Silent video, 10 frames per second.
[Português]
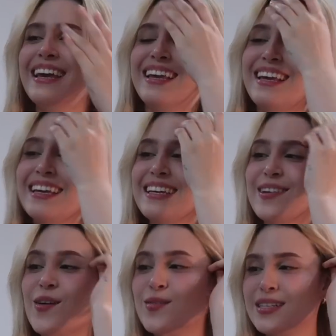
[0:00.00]

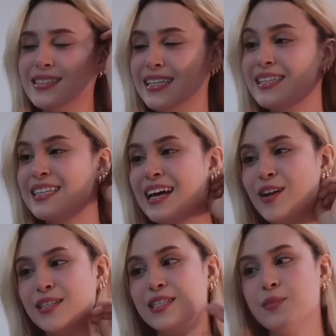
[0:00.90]
E com certeza a
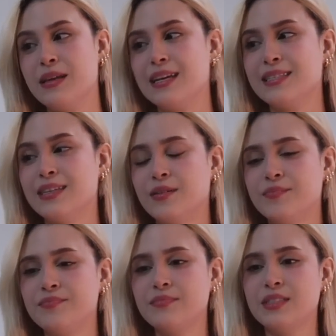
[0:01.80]
nossa
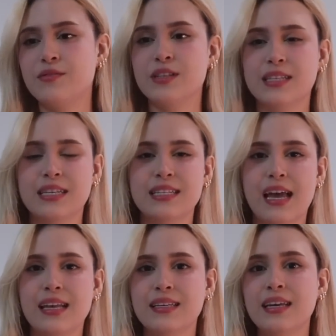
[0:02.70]
inspiração. Se vocês
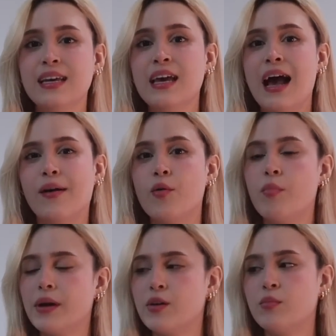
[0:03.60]
aí
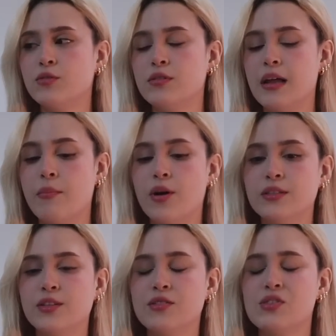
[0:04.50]
acompanham o mundo na
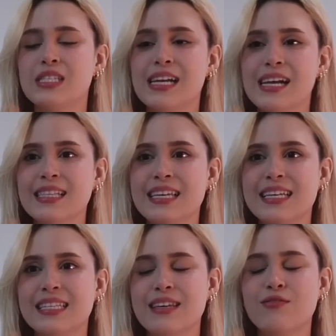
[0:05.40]
moda, eu tenho
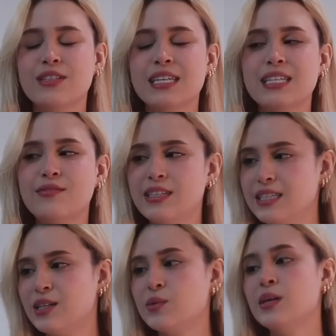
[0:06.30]
certeza que vocês
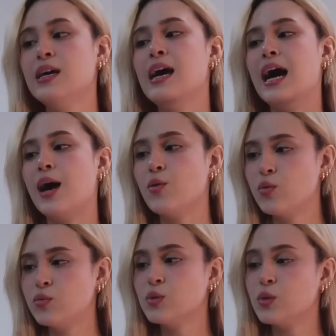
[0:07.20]
viram
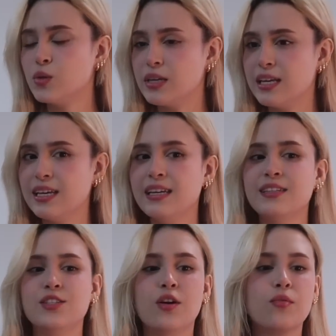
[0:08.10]
algum look
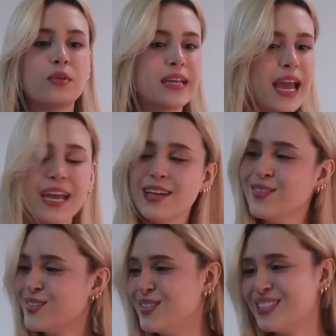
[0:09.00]
de alguém
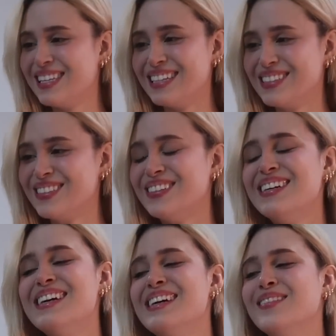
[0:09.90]
usando
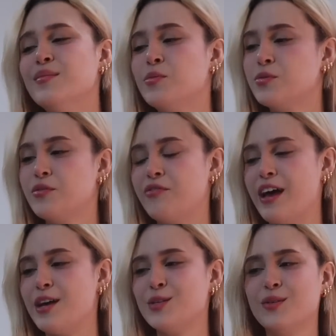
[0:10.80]
no mundo
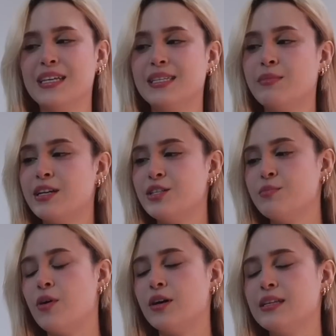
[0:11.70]
fashion, na semana
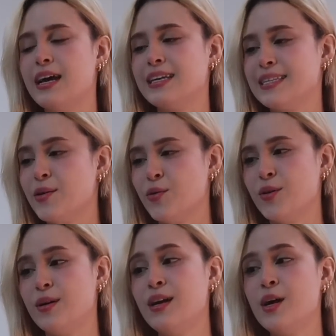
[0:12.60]
de moda, essa
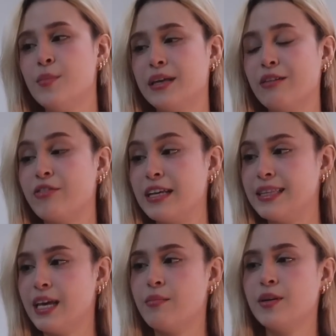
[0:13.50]
cor. Porque foi
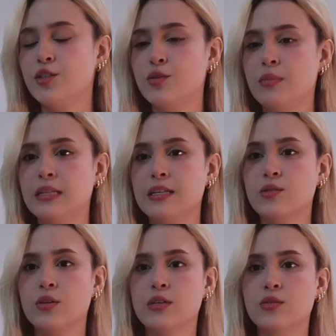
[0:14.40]
tema de uma
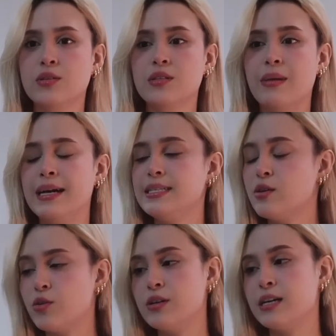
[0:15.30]
das coleções mais
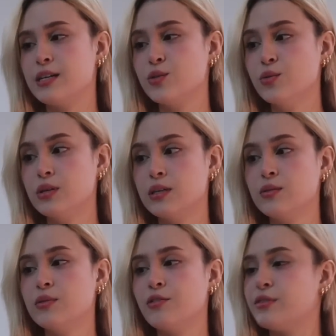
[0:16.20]
icônicas do
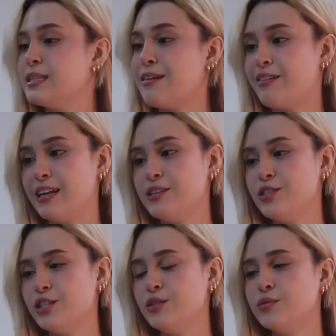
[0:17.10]
ano, que foi da
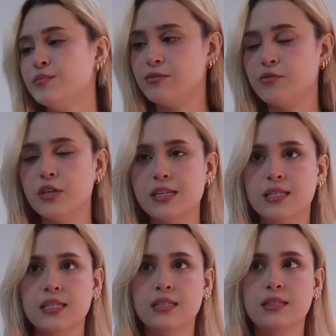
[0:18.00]
Valentino. Foi
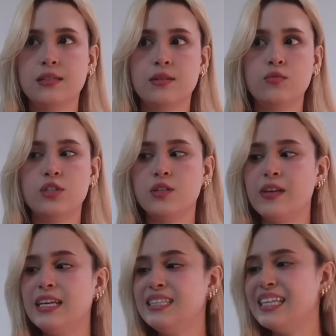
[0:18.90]
assim, o um
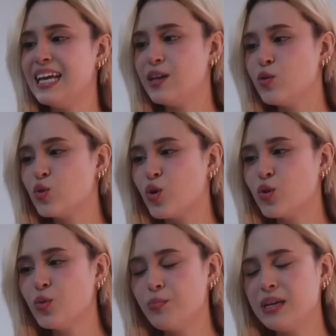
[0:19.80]
desfile inteiro
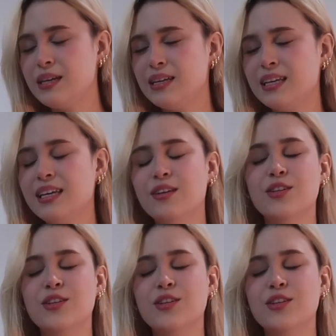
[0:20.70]
todo pink.